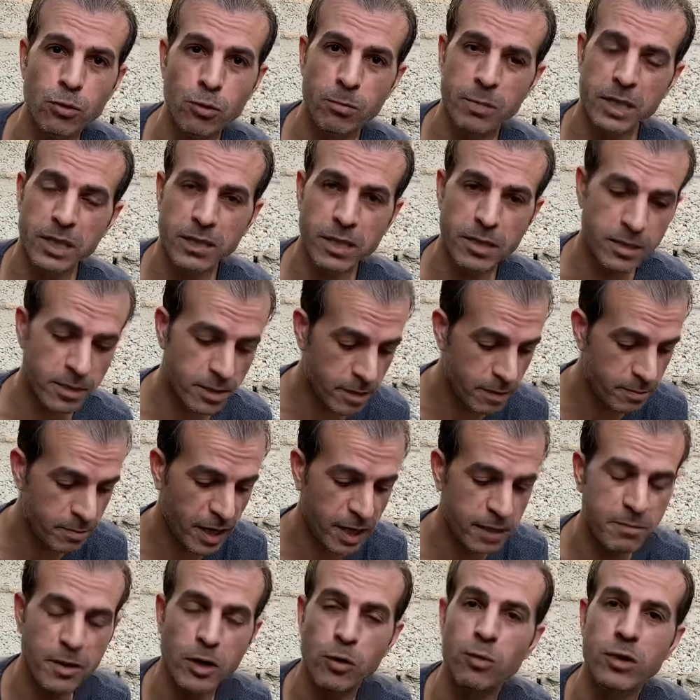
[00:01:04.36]
وبيتحصد
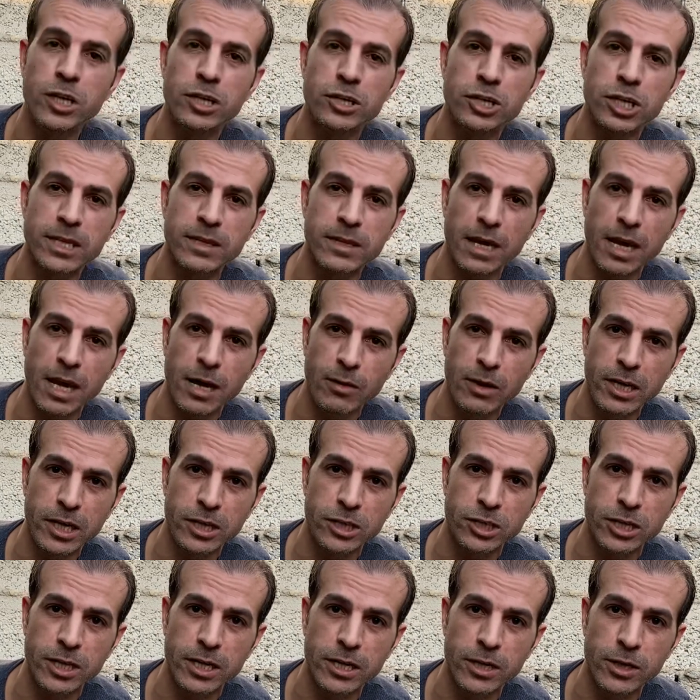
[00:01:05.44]
بعد ما يكون يتشتل حوالي
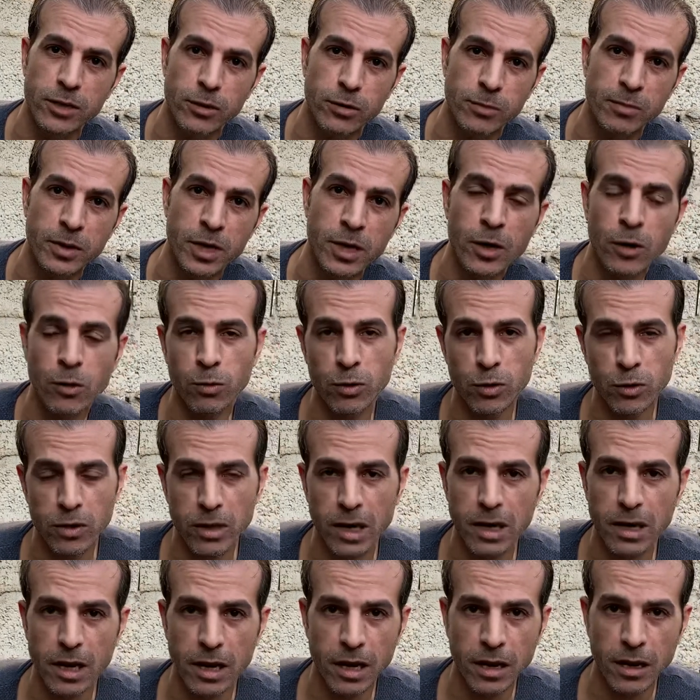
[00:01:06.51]
20 يوم
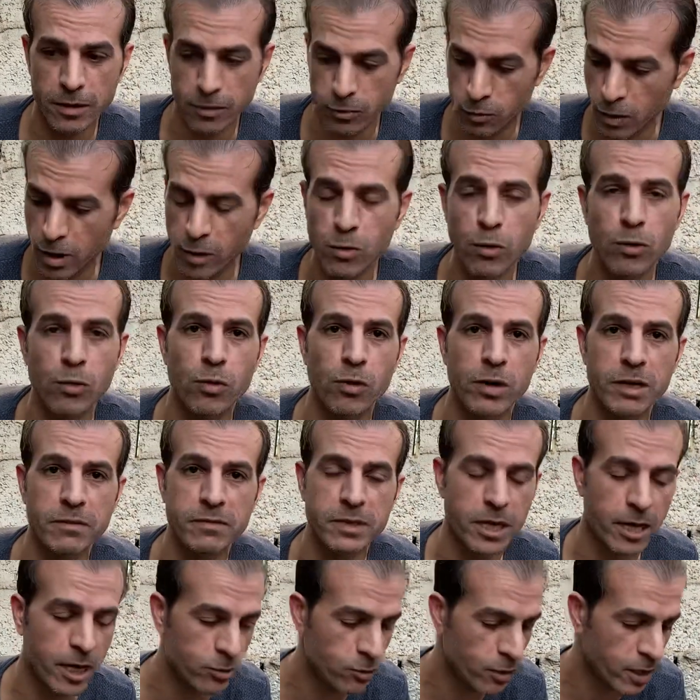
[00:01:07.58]
وينقل للارض وهقول لكم كيف
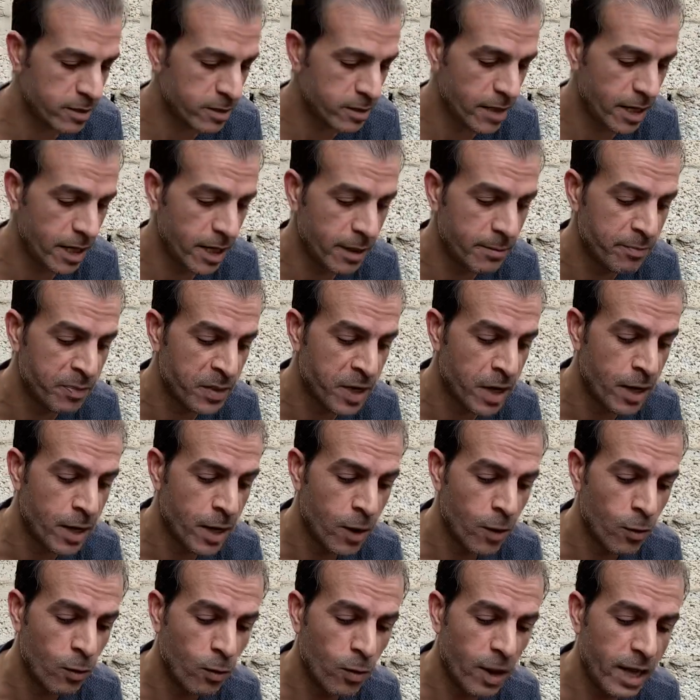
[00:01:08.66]
زرعته على السريع
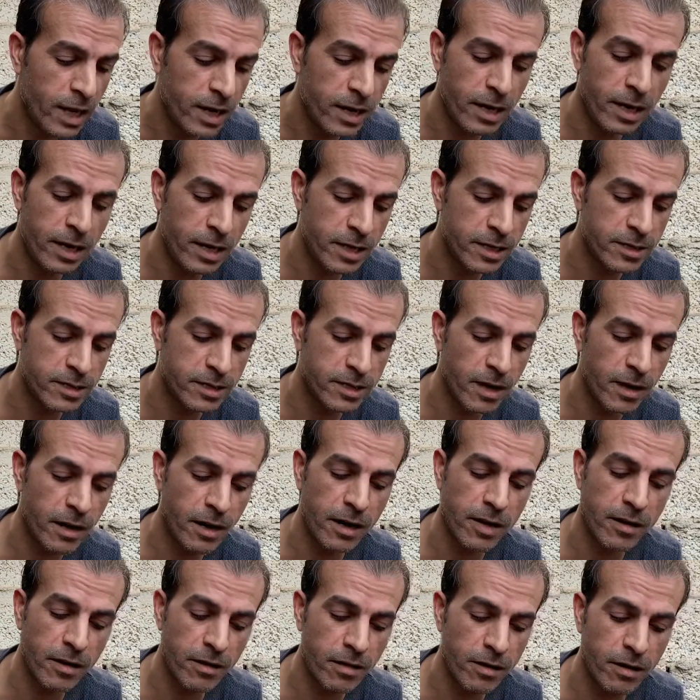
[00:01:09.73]
والزهره
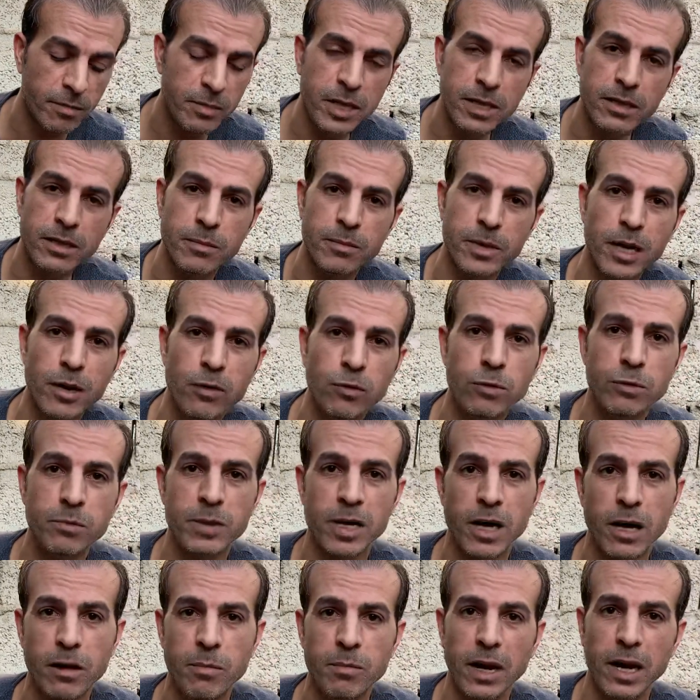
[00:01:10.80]
القرنبيط بياخد
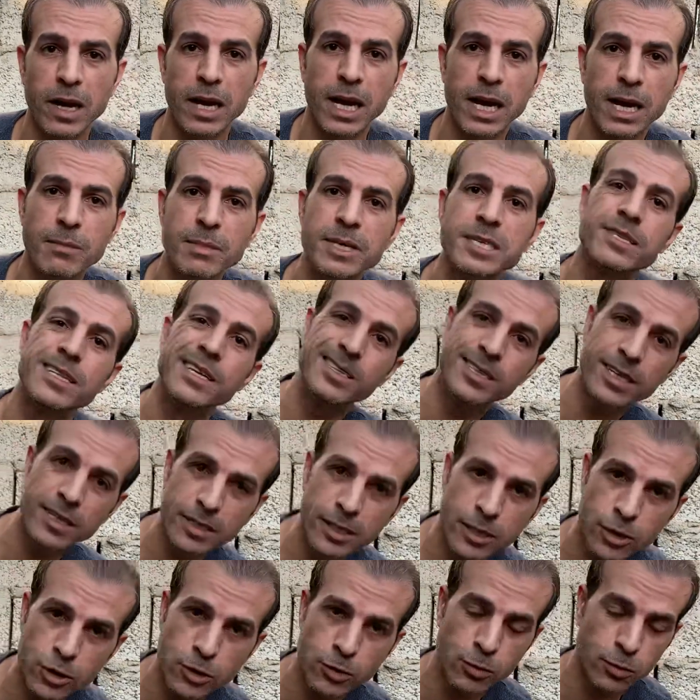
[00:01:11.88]
من اربع لخمس
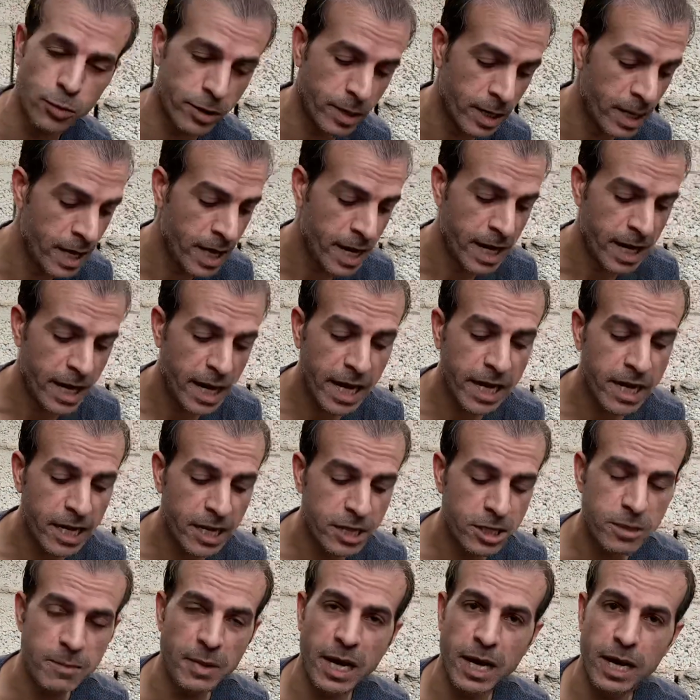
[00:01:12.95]
لست شهور لكن يا
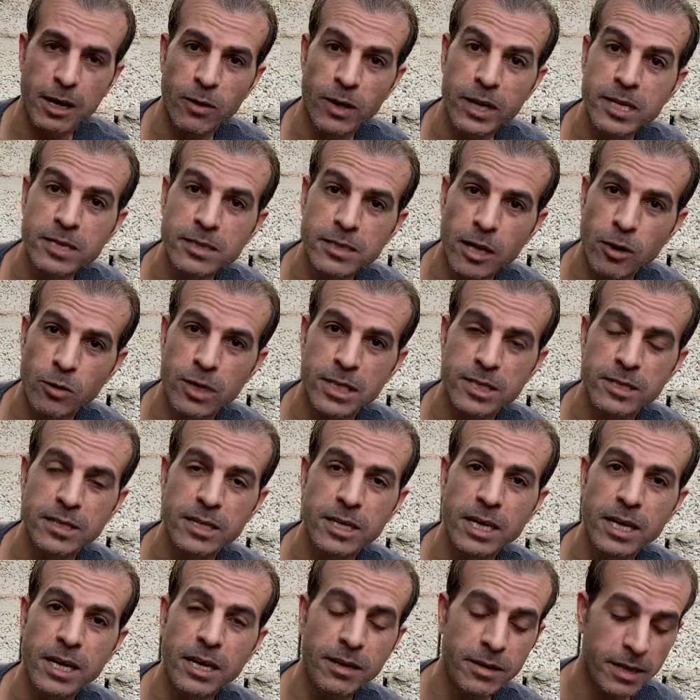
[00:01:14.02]
جماعه لو هنزرعه
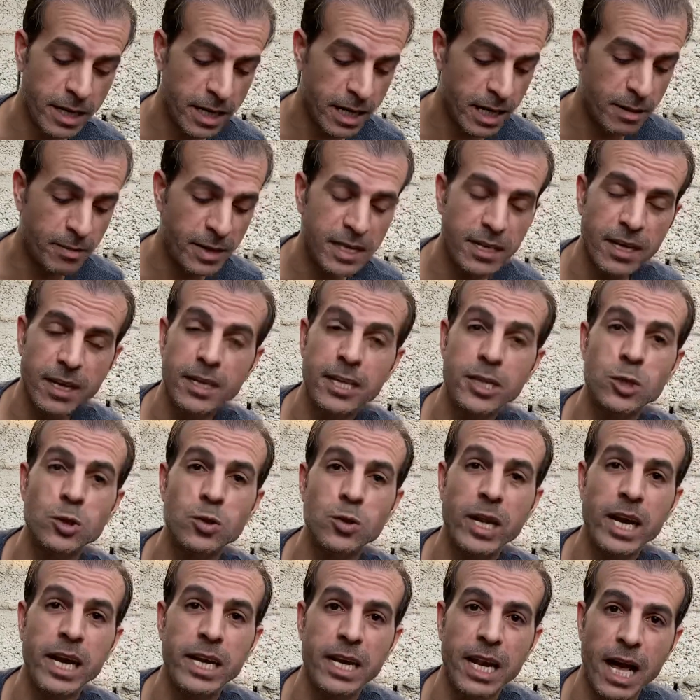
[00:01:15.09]
للزينه النبات هذا
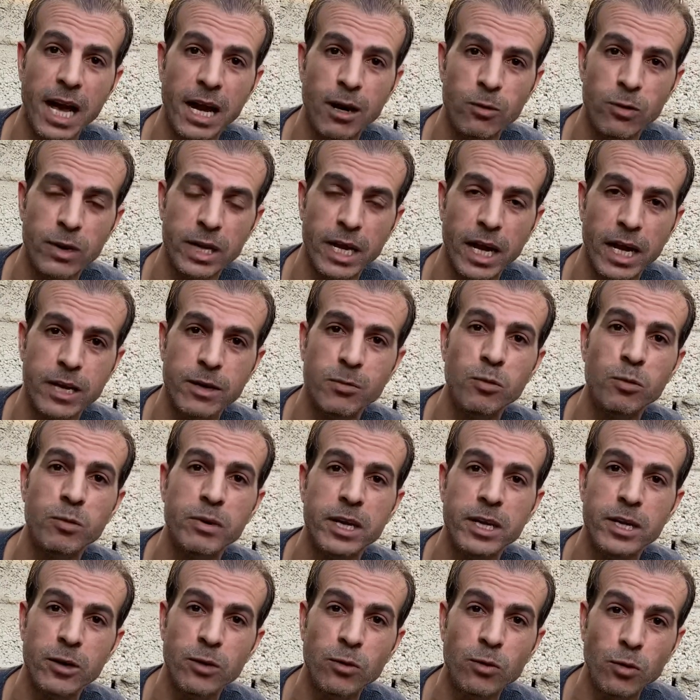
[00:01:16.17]
ثنائي الحول يعني
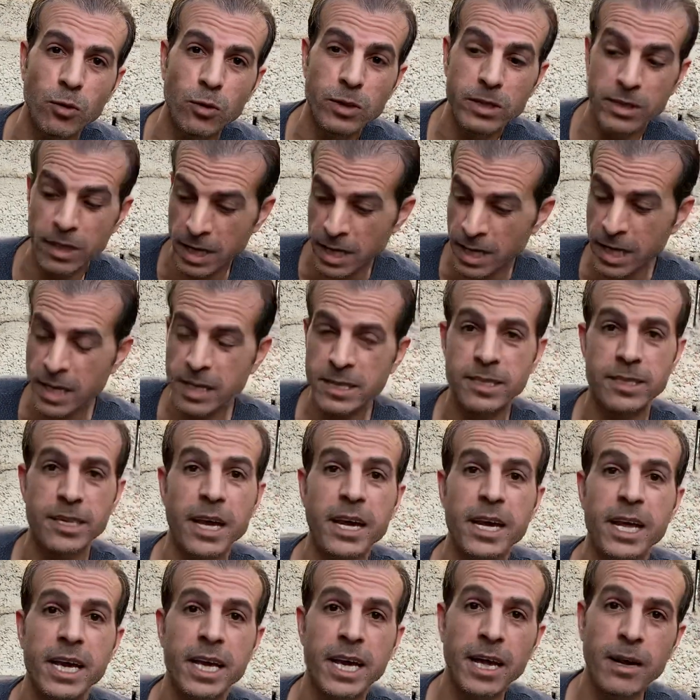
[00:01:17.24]
ممكن يقعد
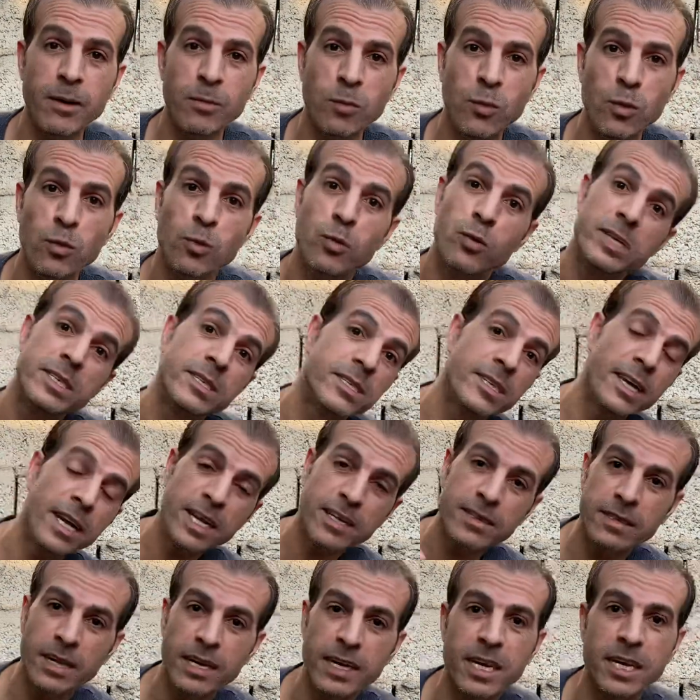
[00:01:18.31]
سنه ينمو والسنه
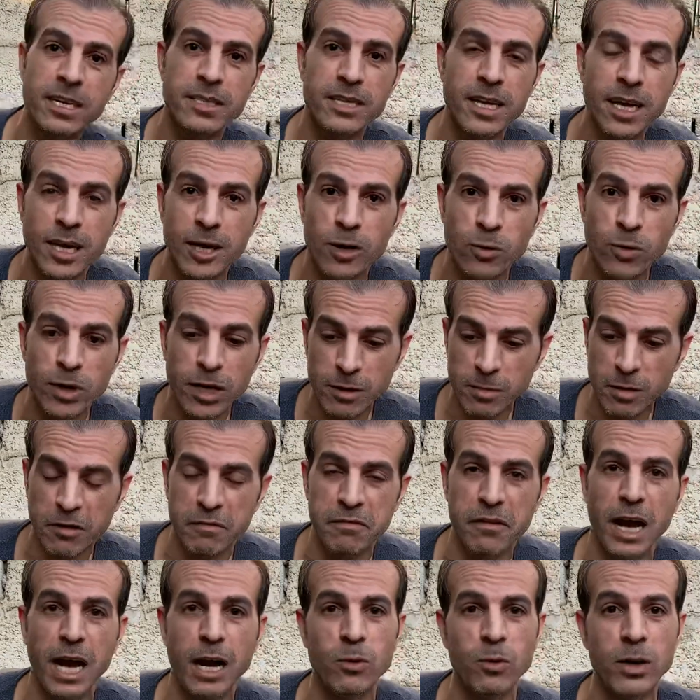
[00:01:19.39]
الثانيه يزهر ويكبر في
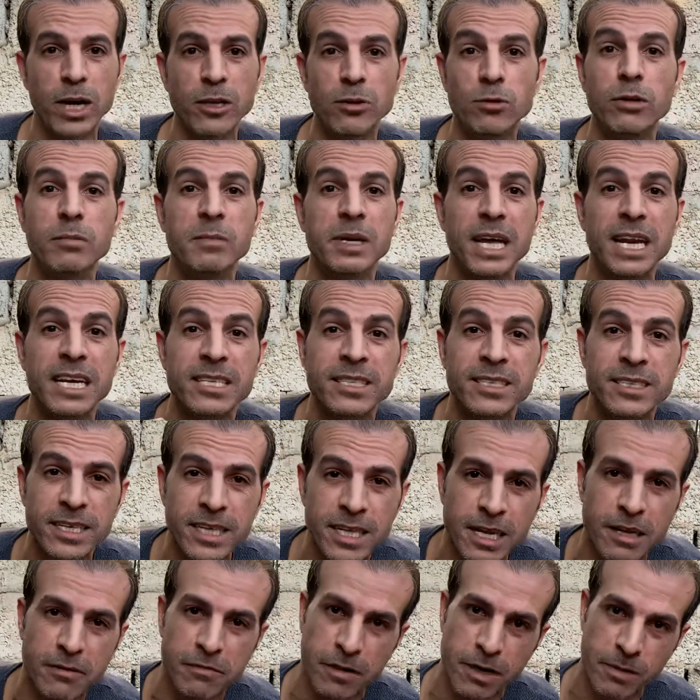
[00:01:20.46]
حاويات ويبقى
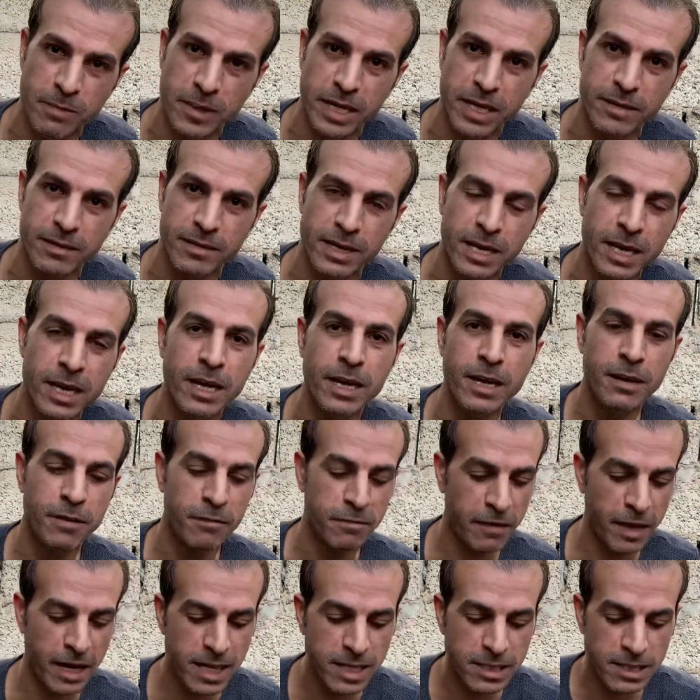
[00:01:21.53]
للزينه في البيت
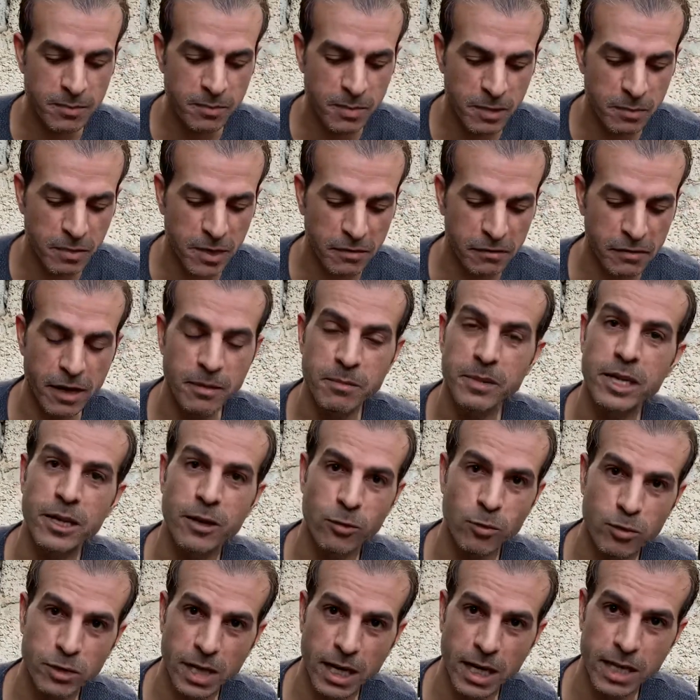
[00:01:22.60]
فلازم نبقى فاهمين
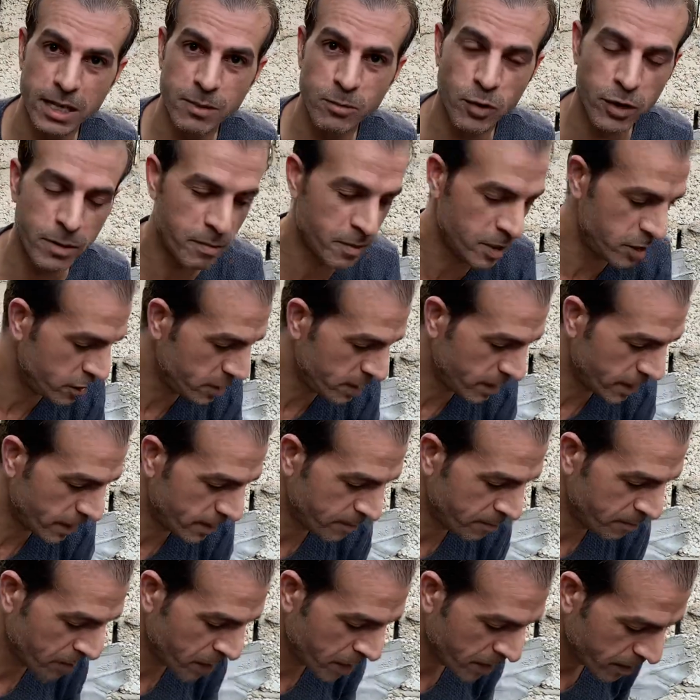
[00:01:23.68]
النقطه هذه مهمه جدا
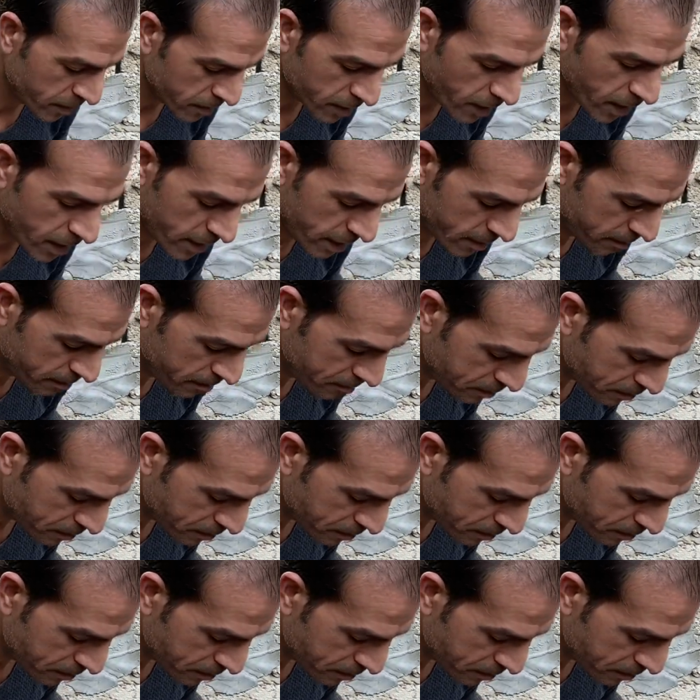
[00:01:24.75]
طيب